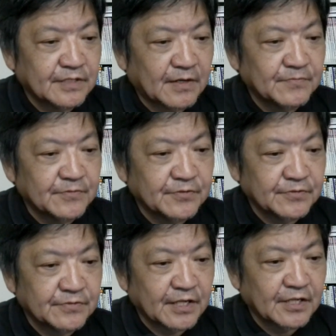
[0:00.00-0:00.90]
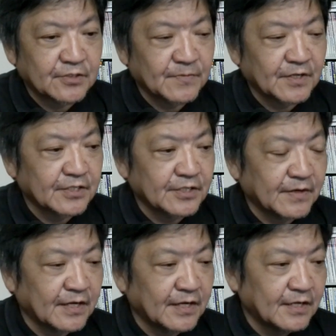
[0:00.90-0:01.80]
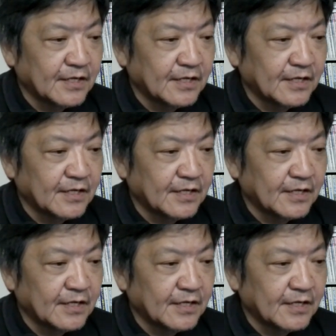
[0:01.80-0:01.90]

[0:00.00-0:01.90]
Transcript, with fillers: 刊文春電子版では